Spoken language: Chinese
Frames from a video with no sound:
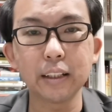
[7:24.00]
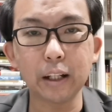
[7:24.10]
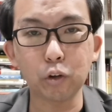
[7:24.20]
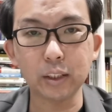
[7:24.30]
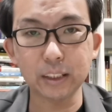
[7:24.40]

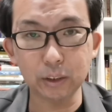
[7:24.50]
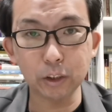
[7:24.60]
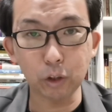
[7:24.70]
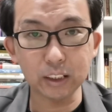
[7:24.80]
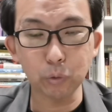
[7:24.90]
那段经
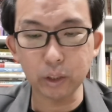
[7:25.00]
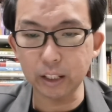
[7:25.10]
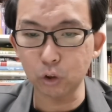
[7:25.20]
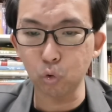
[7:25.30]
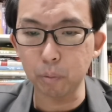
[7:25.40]
这段经文
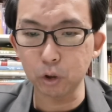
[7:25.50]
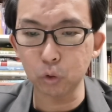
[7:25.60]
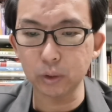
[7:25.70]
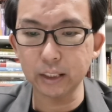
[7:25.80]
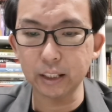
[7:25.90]
也是我们
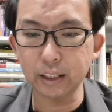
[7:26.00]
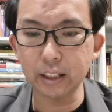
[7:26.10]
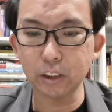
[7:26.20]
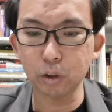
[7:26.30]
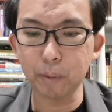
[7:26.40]
熟悉的
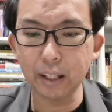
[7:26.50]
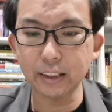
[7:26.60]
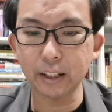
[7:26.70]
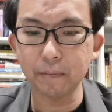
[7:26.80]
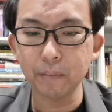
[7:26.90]
第十八
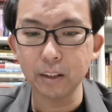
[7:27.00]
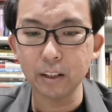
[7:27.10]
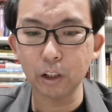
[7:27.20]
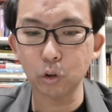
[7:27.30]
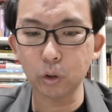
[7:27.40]
节。
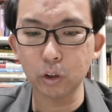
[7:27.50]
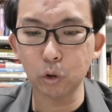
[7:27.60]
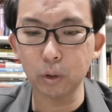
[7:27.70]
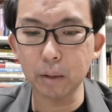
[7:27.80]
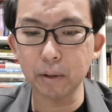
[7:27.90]
他说：“
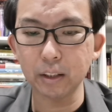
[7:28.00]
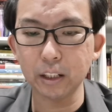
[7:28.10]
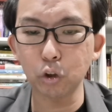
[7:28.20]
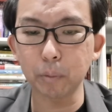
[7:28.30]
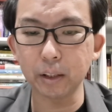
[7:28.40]
兄弟们、
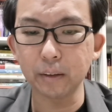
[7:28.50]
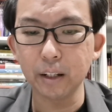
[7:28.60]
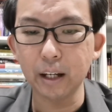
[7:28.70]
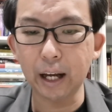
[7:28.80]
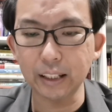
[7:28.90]
弟兄们、
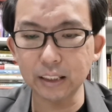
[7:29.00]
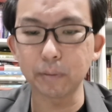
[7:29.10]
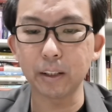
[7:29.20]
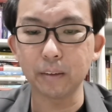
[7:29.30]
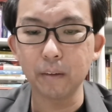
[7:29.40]
孩子
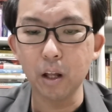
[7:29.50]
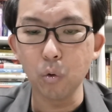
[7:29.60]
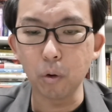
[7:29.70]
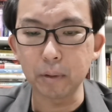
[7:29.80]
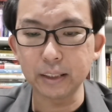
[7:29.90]
们，
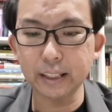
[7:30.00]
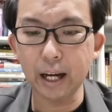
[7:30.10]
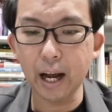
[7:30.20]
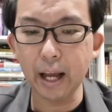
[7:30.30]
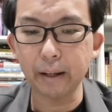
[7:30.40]
我们
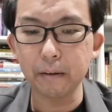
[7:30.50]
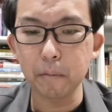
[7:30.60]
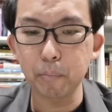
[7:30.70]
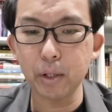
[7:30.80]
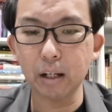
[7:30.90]
相爱，
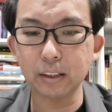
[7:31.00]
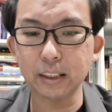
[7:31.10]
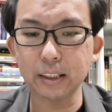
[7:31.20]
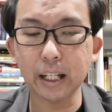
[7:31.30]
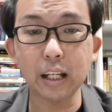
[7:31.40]
不要
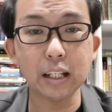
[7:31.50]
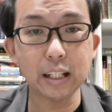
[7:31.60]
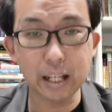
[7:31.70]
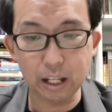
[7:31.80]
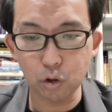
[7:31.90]
只在
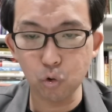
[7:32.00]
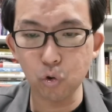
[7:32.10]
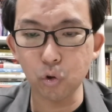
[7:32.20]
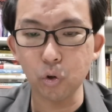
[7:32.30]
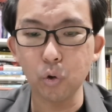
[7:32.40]
言
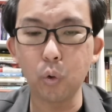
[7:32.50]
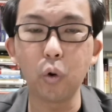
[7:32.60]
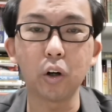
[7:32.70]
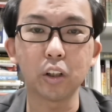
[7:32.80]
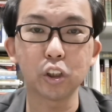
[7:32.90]
语
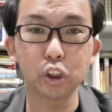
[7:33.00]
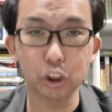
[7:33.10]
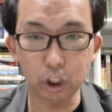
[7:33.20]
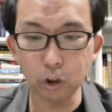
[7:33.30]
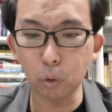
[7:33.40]
或
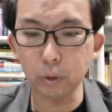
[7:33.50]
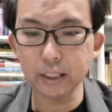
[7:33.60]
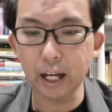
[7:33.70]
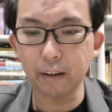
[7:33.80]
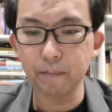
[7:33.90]
舌头
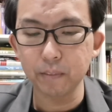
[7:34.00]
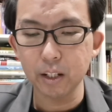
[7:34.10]
上，